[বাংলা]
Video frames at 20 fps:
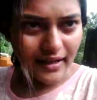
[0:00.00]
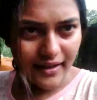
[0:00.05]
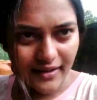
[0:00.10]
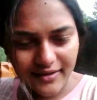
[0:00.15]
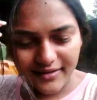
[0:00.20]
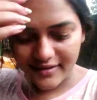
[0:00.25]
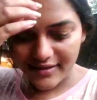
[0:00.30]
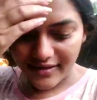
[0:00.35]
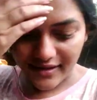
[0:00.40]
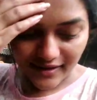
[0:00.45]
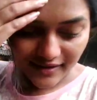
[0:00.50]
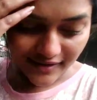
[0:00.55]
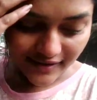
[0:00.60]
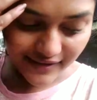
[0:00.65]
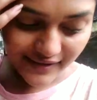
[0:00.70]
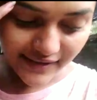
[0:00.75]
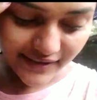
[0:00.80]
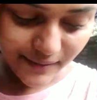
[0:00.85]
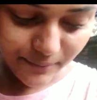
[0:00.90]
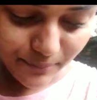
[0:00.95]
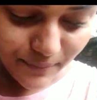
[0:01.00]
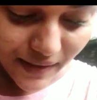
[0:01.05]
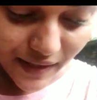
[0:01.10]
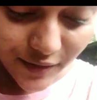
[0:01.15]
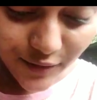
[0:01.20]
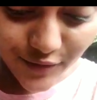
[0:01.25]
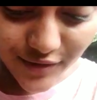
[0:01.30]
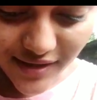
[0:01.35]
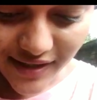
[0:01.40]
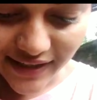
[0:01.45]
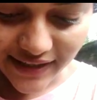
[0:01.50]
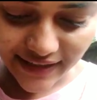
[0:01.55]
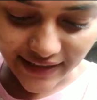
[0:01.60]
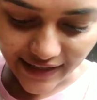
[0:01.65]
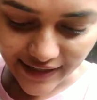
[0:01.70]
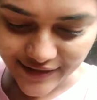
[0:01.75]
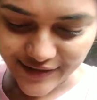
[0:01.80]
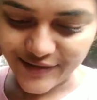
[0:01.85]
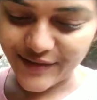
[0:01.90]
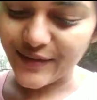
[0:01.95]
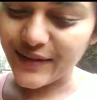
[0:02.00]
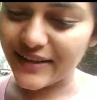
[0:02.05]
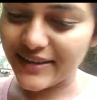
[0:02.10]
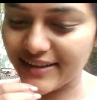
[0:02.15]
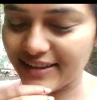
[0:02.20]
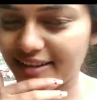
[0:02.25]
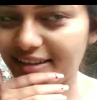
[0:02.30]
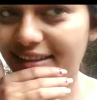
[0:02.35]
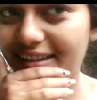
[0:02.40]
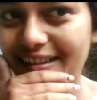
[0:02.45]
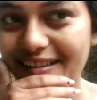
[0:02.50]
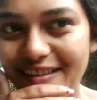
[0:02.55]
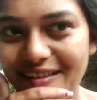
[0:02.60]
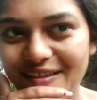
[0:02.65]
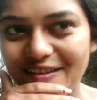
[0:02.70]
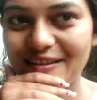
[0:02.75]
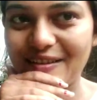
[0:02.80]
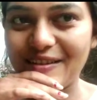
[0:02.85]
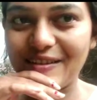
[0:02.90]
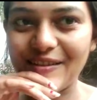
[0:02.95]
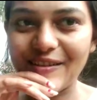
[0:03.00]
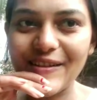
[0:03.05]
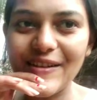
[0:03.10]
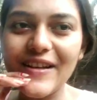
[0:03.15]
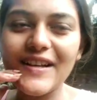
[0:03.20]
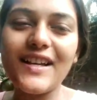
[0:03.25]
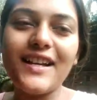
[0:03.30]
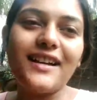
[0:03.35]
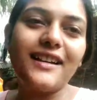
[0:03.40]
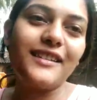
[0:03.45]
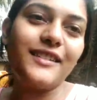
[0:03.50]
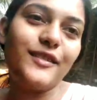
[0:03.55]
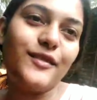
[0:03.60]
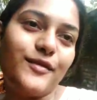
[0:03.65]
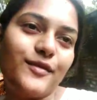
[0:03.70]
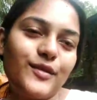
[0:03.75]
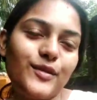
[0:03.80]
দেখাচ্ছি আর এদিকে পালন শাকের গাছে হয়েছে একটু একটু ছোটো ছোটো তো